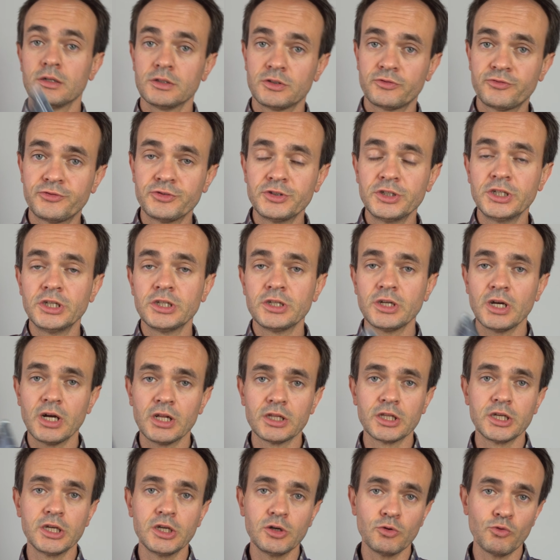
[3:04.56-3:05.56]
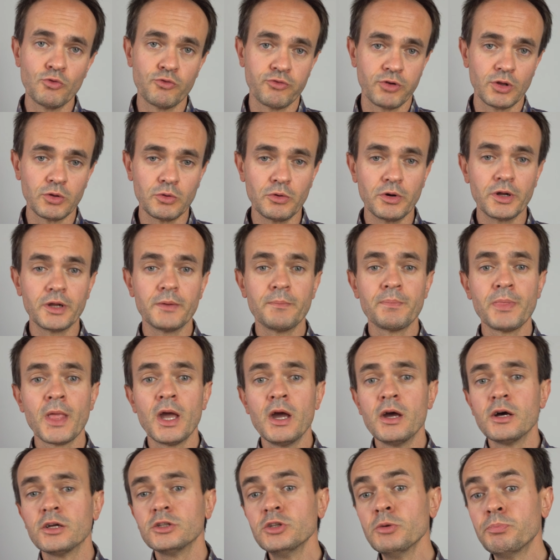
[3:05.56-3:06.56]
definir ali o valor.
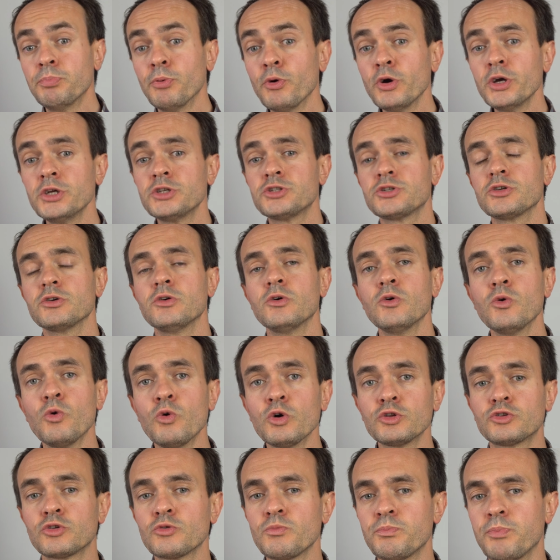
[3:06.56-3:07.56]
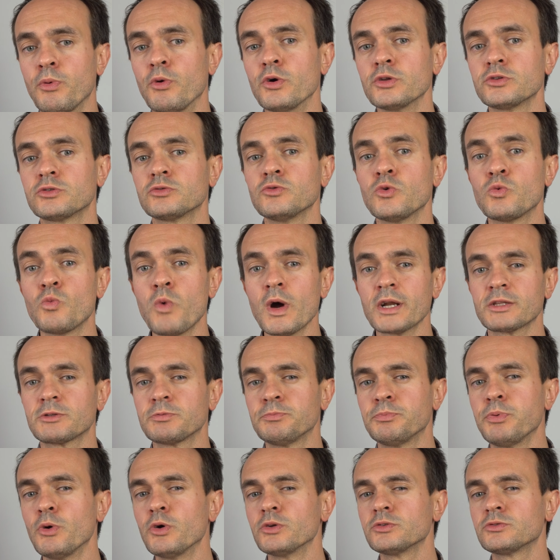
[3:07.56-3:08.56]
Depois, outro ponto, o
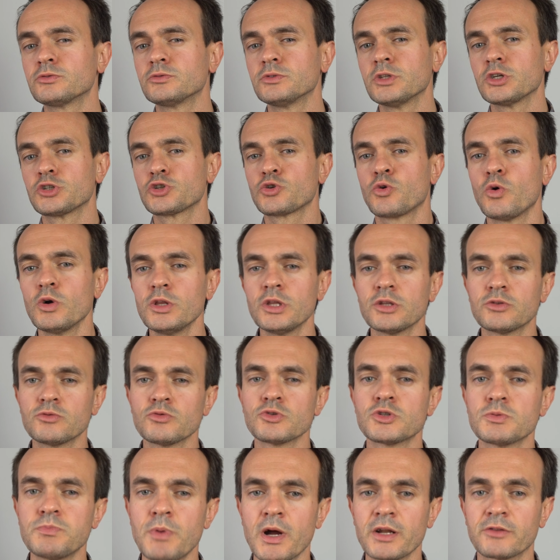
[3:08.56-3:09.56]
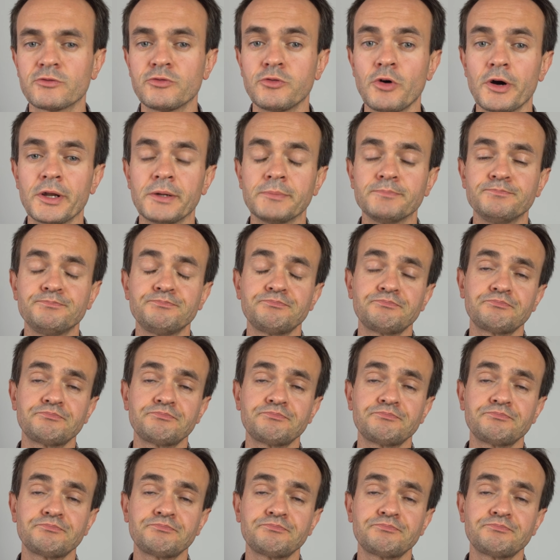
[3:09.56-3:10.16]
quarto ponto na escolha de um smartphone,